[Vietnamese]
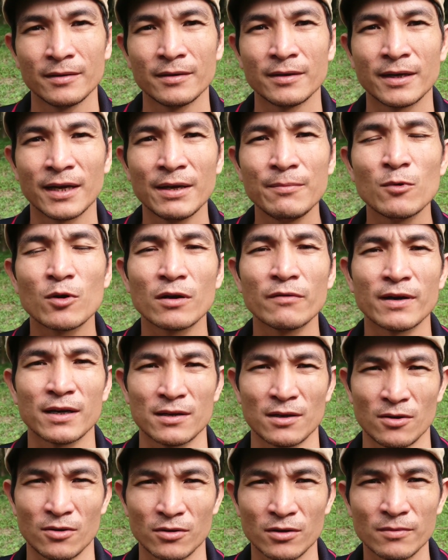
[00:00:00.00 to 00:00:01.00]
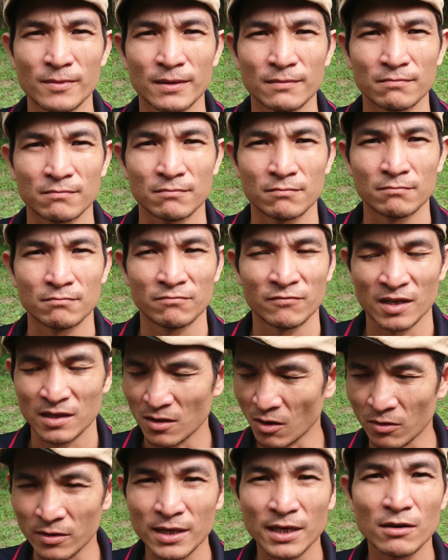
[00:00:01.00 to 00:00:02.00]
người kiếm một cái vật nhọn cho mình
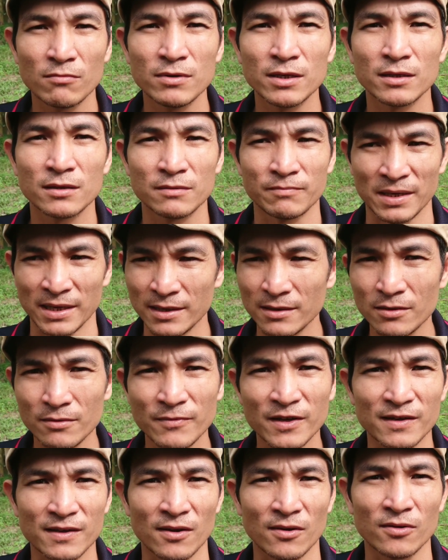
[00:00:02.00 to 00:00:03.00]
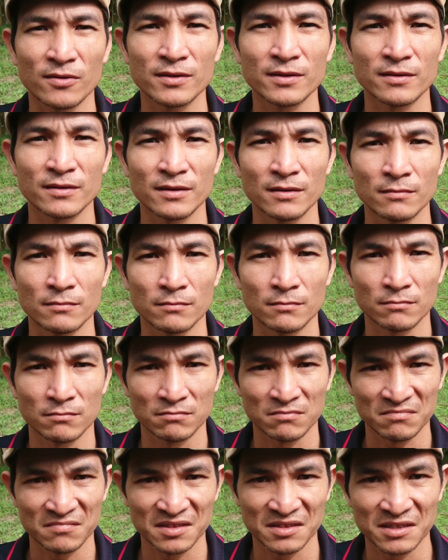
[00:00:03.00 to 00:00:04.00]
vật nhọn gì cũng được miễn có vật nhọn được
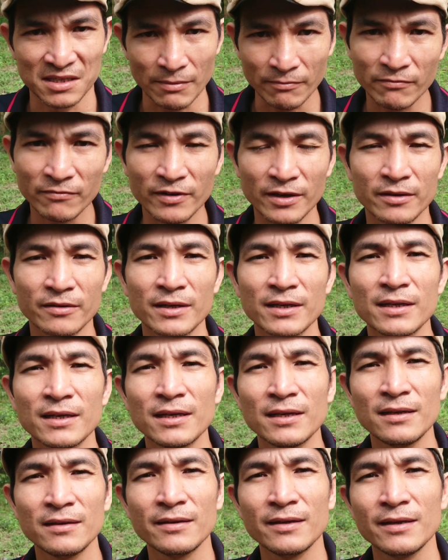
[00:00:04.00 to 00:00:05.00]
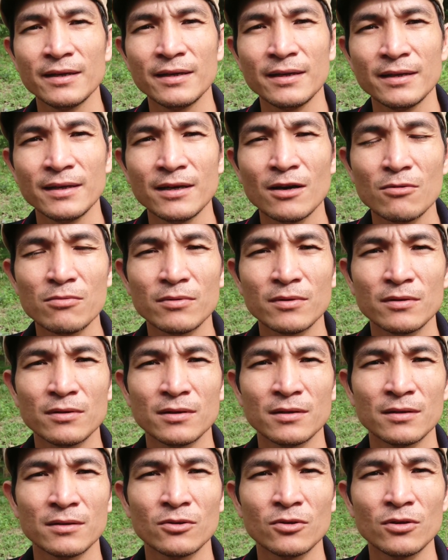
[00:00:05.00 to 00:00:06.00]
xăm vào cái cái cái cái, cái đốt
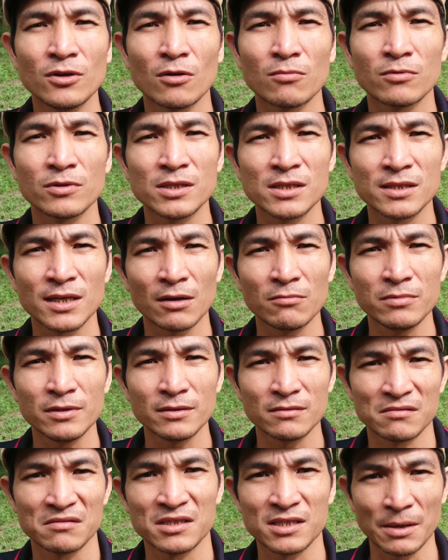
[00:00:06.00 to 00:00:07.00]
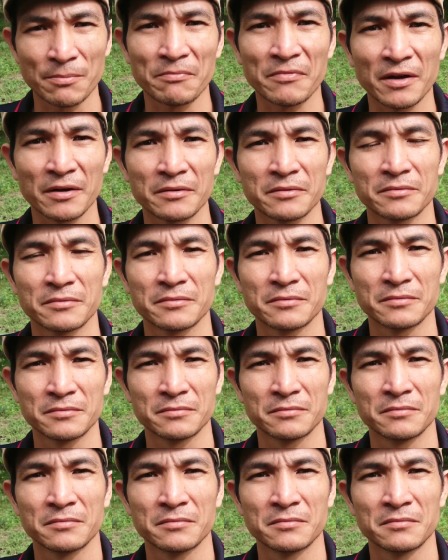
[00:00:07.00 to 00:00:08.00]
ừ, cuối cùng của xương sống á xăm vào
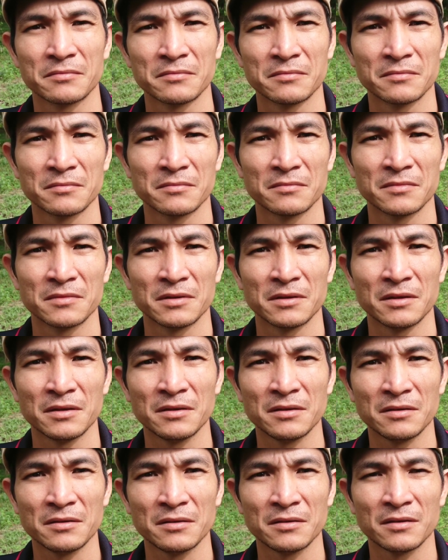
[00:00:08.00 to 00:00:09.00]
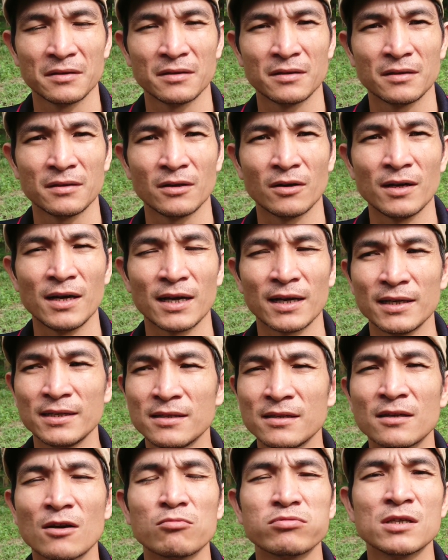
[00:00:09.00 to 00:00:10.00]
à, gọi là cái
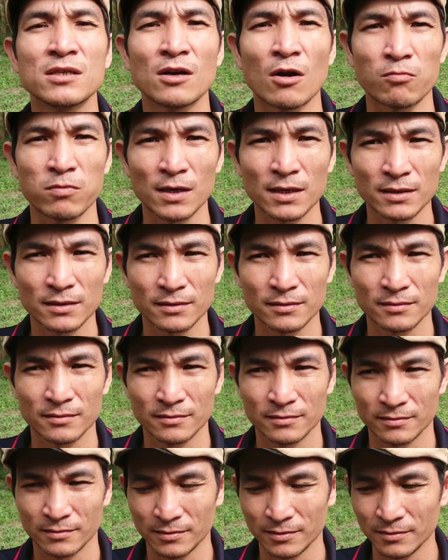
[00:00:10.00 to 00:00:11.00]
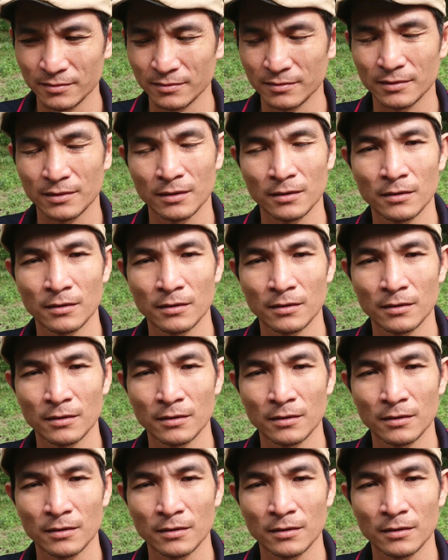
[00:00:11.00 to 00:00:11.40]
xương cùng xương cục á à,